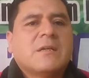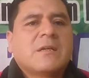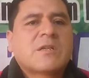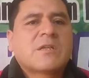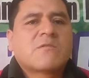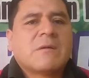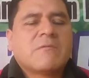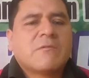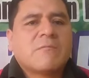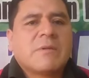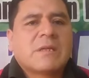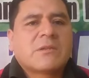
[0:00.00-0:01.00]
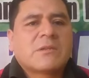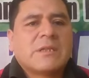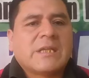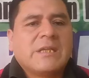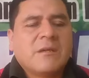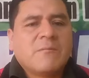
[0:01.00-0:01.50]
que es una bomba
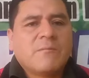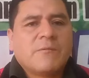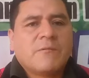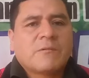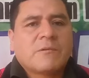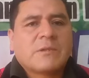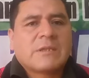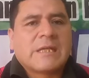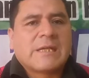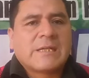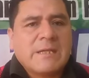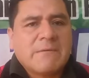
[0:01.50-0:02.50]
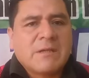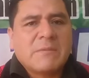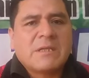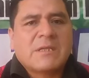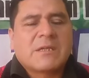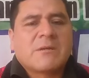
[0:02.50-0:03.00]
de tiempo
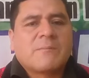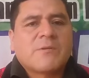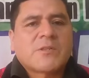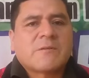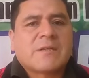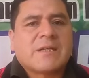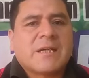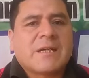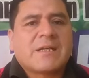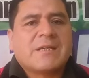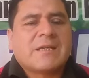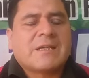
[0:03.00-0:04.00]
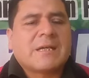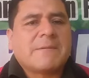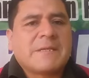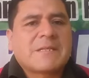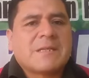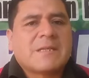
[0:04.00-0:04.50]
terriblemente que ha puesto en jaque y de
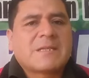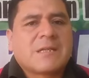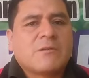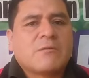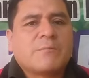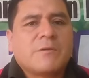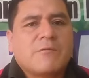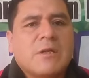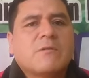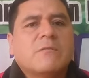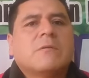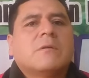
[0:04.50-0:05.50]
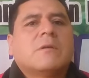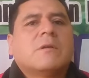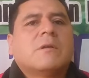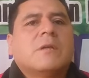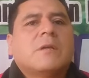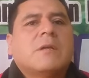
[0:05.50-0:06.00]
cabeza al Estado peruano
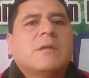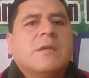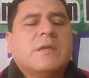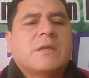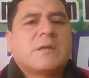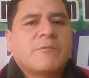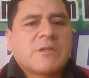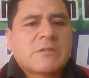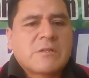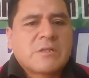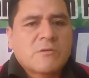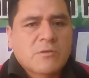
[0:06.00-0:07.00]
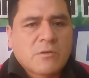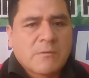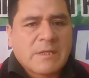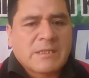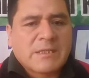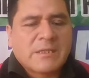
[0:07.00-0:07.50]
y que ha puesto en
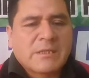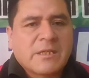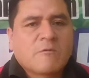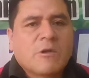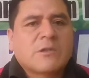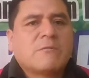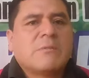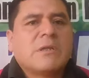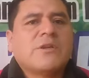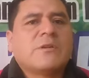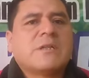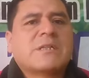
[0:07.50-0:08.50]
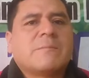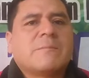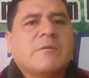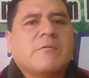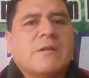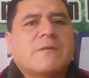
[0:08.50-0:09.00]
zozobra a 34 millones de
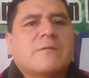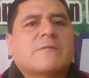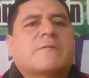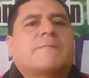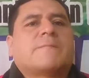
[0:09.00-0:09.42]
peruanos.